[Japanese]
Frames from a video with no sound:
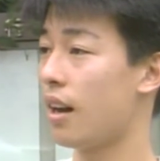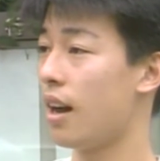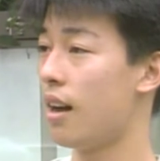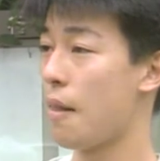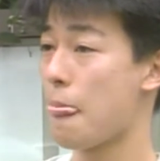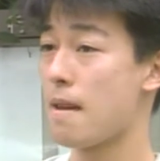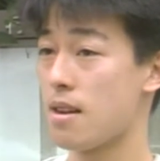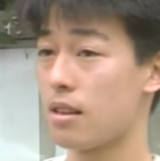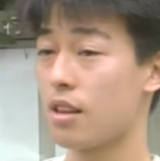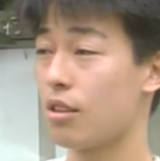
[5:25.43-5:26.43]
ら、うん、だから
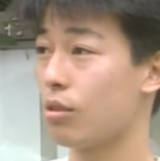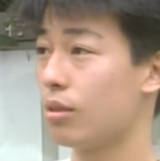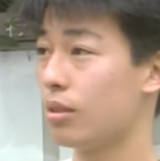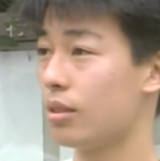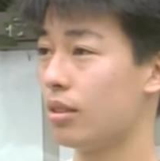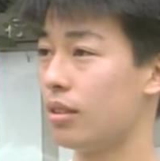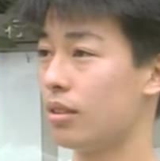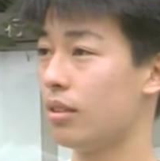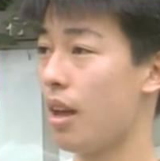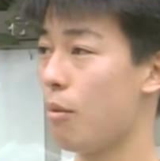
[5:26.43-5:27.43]
結局
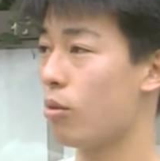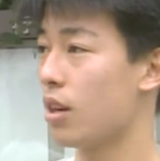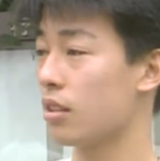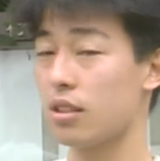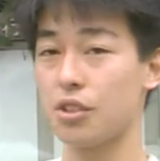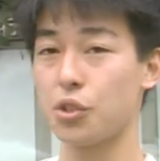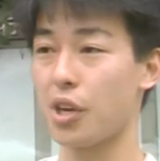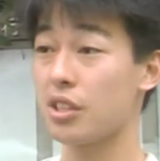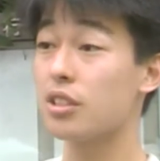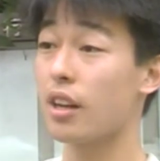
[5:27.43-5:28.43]
ね僕らにしたら受
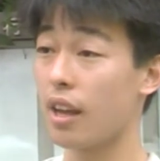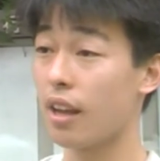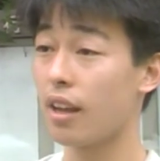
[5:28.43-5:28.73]
験してね